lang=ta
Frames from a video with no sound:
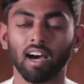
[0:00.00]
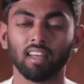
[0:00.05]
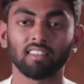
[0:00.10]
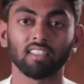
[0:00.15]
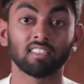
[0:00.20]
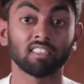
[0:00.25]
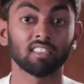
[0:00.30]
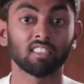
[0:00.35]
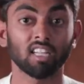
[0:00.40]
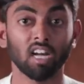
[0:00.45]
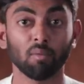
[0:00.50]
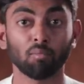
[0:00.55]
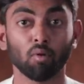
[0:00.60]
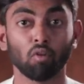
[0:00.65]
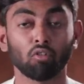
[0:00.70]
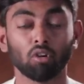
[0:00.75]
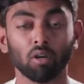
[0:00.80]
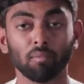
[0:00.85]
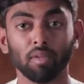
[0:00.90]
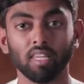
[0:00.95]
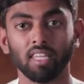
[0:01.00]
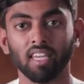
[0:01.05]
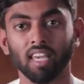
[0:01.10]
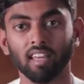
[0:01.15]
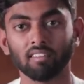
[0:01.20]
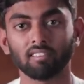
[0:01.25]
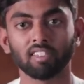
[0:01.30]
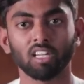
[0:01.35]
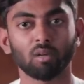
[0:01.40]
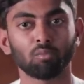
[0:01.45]
அந்த சித்ரா பௌர்ணமி
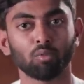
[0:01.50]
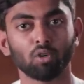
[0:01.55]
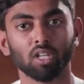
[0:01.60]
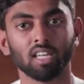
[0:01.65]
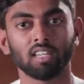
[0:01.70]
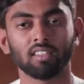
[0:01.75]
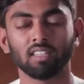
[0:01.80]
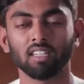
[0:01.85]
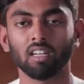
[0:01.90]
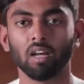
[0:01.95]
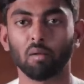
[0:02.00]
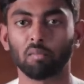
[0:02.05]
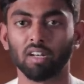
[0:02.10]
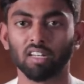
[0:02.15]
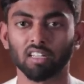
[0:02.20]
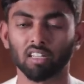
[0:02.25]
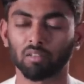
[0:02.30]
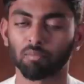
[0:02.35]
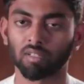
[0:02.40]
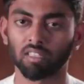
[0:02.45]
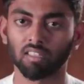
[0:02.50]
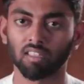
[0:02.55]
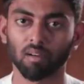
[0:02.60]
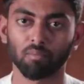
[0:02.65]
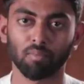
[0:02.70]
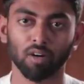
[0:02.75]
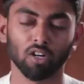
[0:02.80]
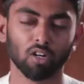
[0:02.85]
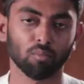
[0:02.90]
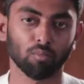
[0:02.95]
ஏன் சிறப்புடையது அப்படின்றத பற்றி
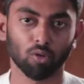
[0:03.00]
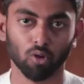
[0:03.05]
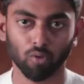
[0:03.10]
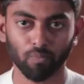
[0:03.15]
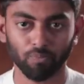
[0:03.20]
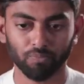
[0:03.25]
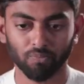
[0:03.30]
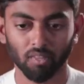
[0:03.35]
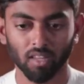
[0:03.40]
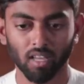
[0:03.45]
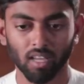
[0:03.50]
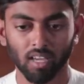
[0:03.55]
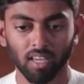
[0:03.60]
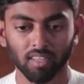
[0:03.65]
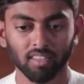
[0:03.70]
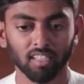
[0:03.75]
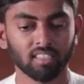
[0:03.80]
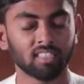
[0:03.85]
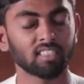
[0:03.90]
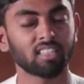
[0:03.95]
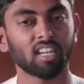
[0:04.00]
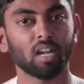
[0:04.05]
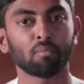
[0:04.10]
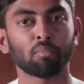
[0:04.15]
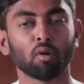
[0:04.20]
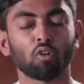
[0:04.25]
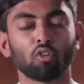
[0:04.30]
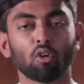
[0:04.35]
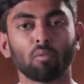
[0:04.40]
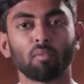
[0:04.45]
தான் பார்க்க போகிறோம் இந்த சித்ரா
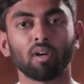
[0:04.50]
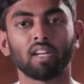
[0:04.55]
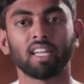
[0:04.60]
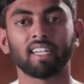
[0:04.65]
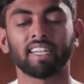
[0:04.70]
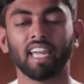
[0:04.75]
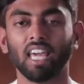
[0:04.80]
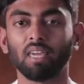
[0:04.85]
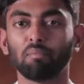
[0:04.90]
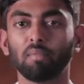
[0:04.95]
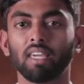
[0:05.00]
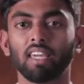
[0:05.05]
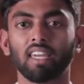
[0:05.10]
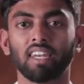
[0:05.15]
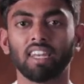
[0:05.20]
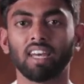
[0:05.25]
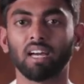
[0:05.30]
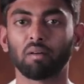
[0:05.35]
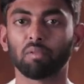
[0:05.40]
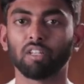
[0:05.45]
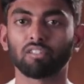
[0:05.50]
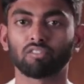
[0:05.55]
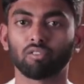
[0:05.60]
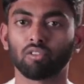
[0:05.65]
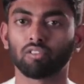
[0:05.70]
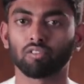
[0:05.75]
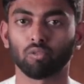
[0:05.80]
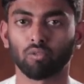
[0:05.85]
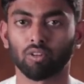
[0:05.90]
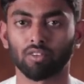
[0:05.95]
பௌர்ணமியோட டைமிங் என்ன அப்படின்னு
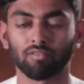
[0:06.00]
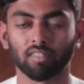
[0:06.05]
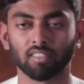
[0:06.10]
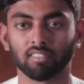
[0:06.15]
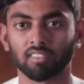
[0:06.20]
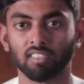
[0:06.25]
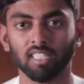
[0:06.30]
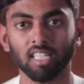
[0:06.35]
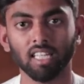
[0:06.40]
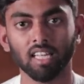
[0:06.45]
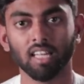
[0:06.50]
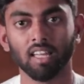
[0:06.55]
சொல்லி சொல்கிறோம் ஃபர்ஸ்ட்